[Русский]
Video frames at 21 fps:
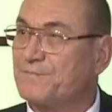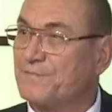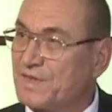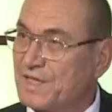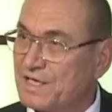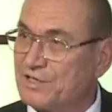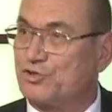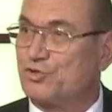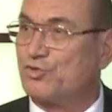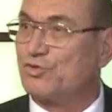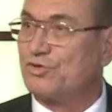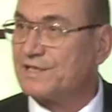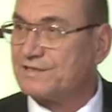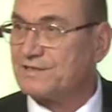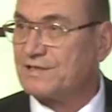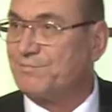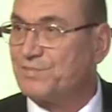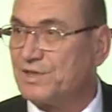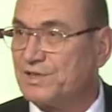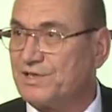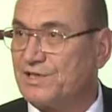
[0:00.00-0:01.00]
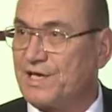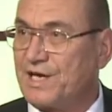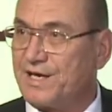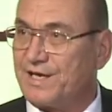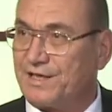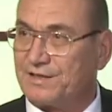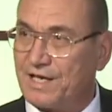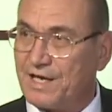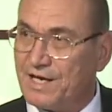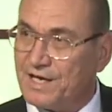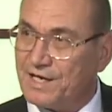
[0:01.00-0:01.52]
Что нас
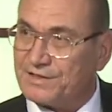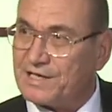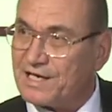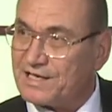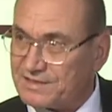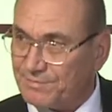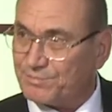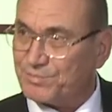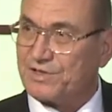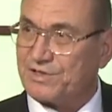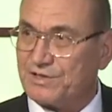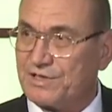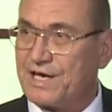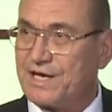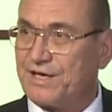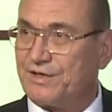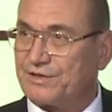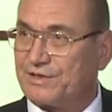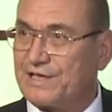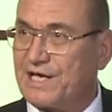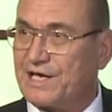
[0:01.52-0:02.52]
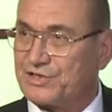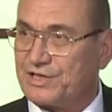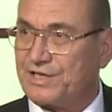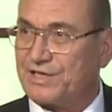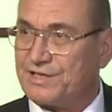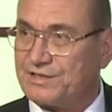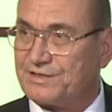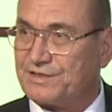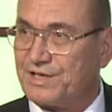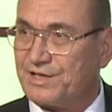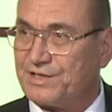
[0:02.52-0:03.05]
объединяет? Нас объединяет наша
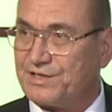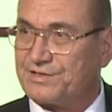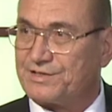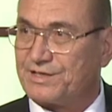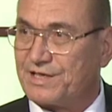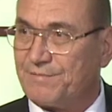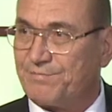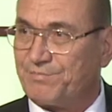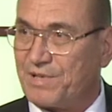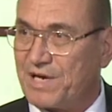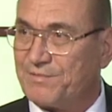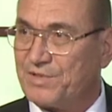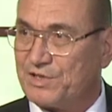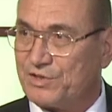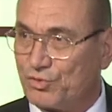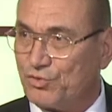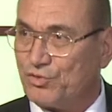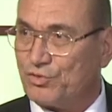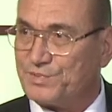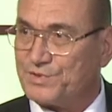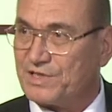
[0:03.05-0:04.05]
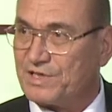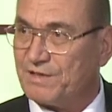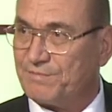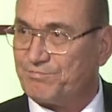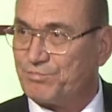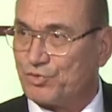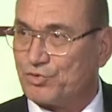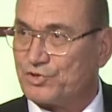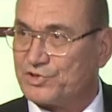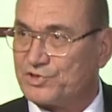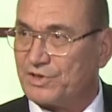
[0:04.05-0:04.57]
историческая память, общее
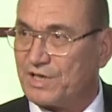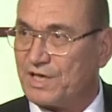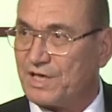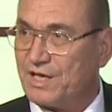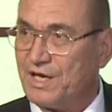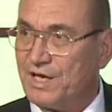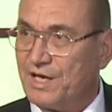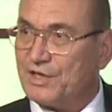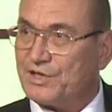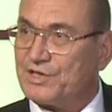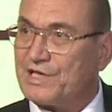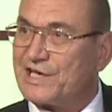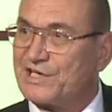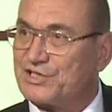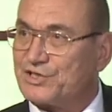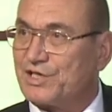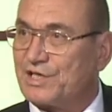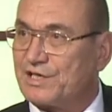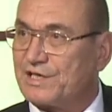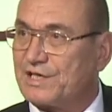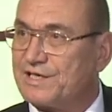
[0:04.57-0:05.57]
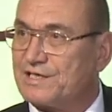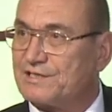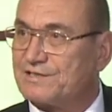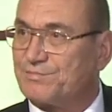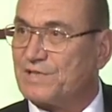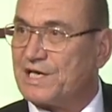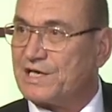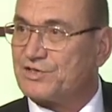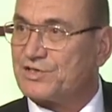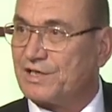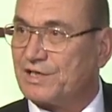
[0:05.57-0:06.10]
прошлое, наш героизм
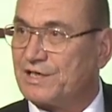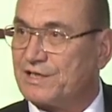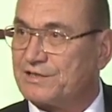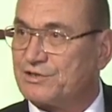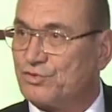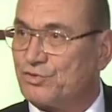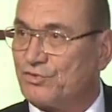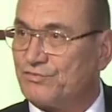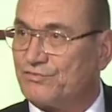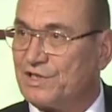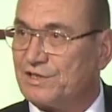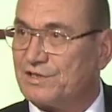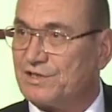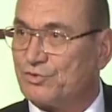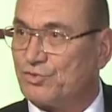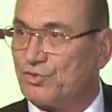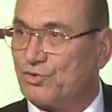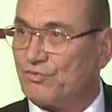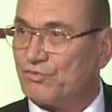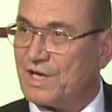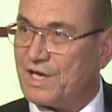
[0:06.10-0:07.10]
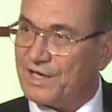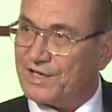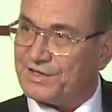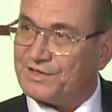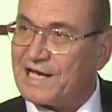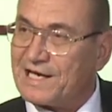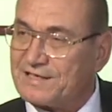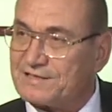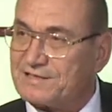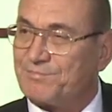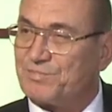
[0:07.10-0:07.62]
наших отцов и дедов.
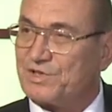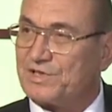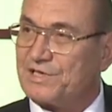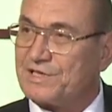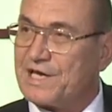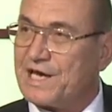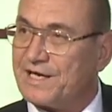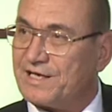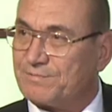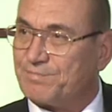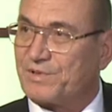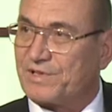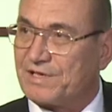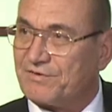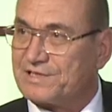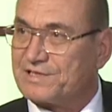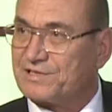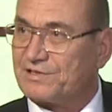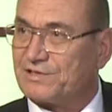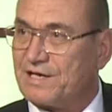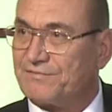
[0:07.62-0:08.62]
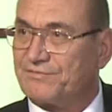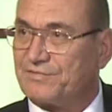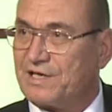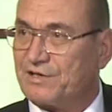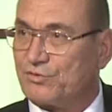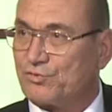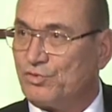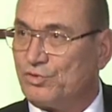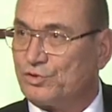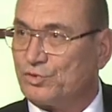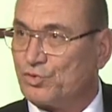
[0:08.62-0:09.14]
Нас объединяет православная
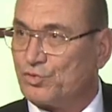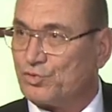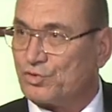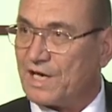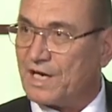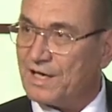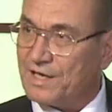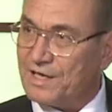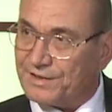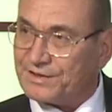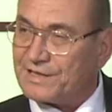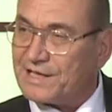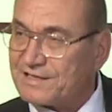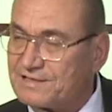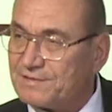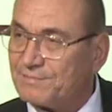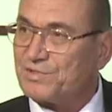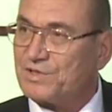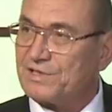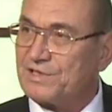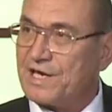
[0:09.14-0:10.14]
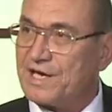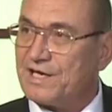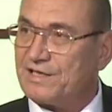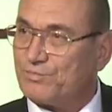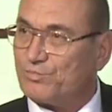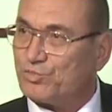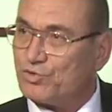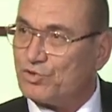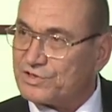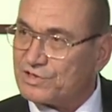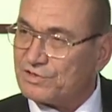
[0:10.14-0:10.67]
культура. Нас объединяет
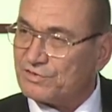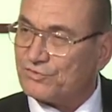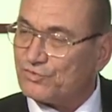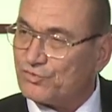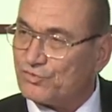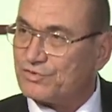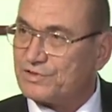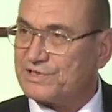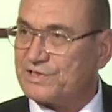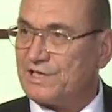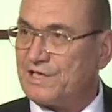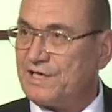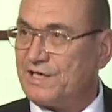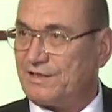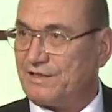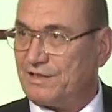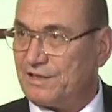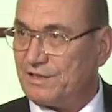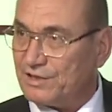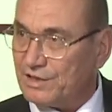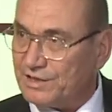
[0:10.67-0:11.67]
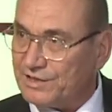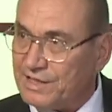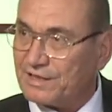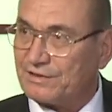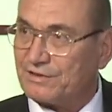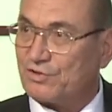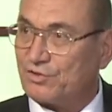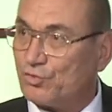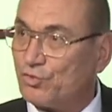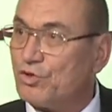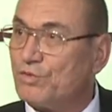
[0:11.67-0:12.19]
больше 200
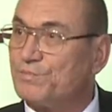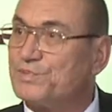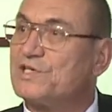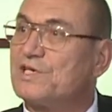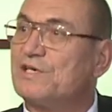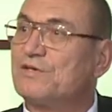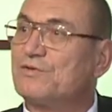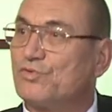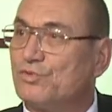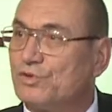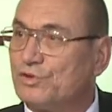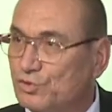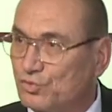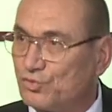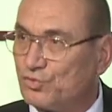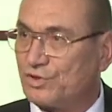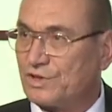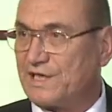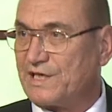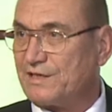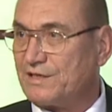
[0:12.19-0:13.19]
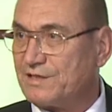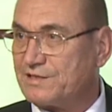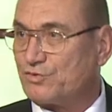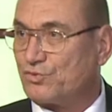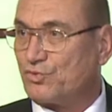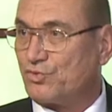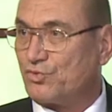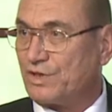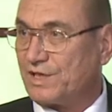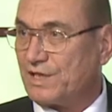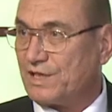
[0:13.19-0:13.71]
лет общей культуры,
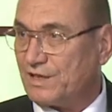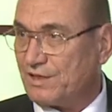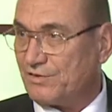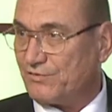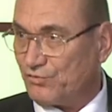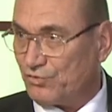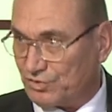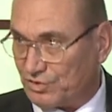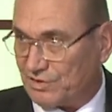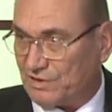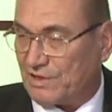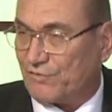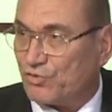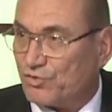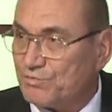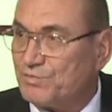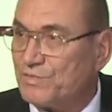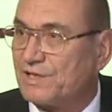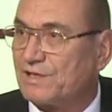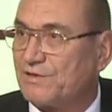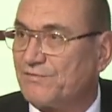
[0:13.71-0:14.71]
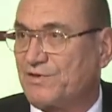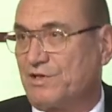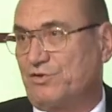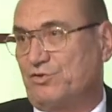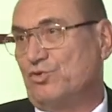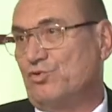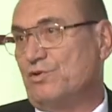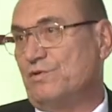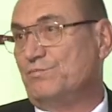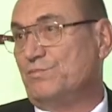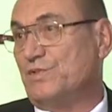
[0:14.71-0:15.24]
истории вот того мира, в
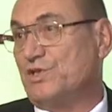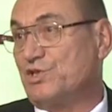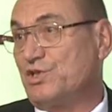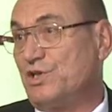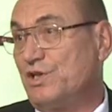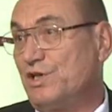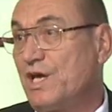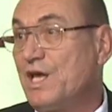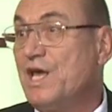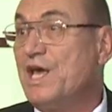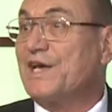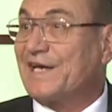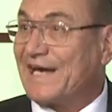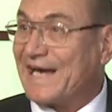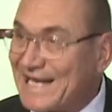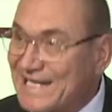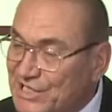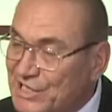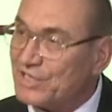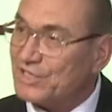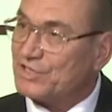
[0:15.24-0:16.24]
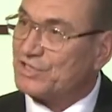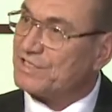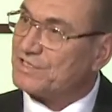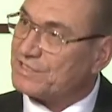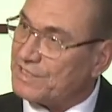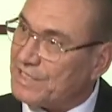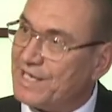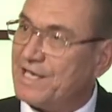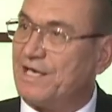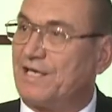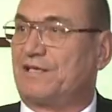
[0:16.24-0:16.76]
котором мы жили. Конечно же,
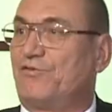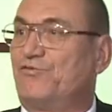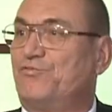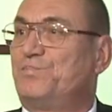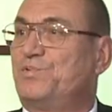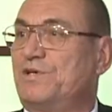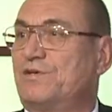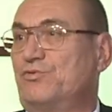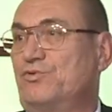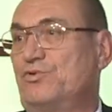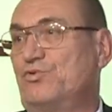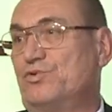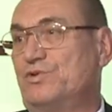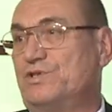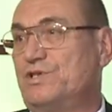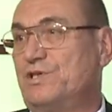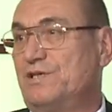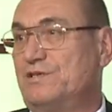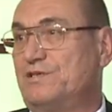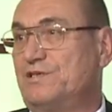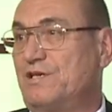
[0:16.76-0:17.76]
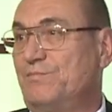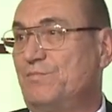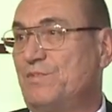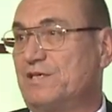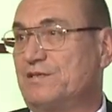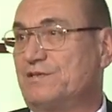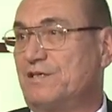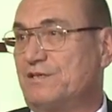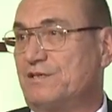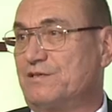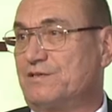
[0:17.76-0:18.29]
это в первую очередь
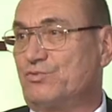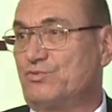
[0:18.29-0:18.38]
стремятся разрушить.